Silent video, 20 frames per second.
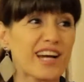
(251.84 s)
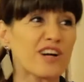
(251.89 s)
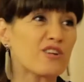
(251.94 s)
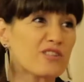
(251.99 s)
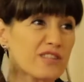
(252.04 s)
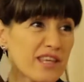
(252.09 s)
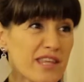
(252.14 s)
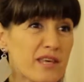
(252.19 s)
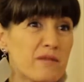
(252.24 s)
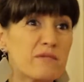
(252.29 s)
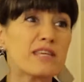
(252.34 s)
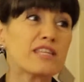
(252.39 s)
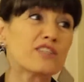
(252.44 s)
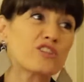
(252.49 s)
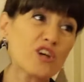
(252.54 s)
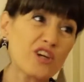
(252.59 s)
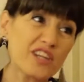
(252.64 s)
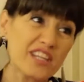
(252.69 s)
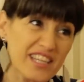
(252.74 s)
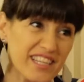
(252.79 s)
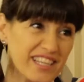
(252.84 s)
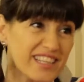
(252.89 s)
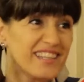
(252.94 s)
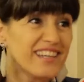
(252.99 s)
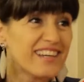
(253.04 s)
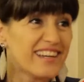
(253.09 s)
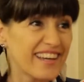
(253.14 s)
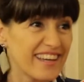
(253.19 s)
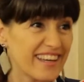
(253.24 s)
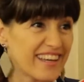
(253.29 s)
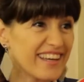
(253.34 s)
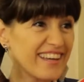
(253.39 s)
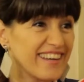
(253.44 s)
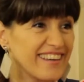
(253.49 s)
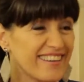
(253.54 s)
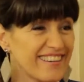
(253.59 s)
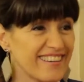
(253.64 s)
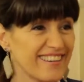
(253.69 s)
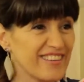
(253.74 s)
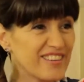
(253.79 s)
cosa de Vittori. Sí,
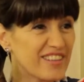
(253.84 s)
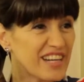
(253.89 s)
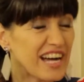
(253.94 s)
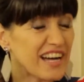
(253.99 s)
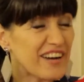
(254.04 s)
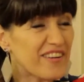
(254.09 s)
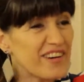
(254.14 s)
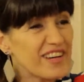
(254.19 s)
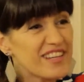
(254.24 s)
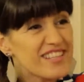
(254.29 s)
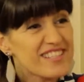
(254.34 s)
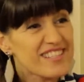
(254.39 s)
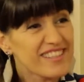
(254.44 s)
¿eh? sí, sí. Soy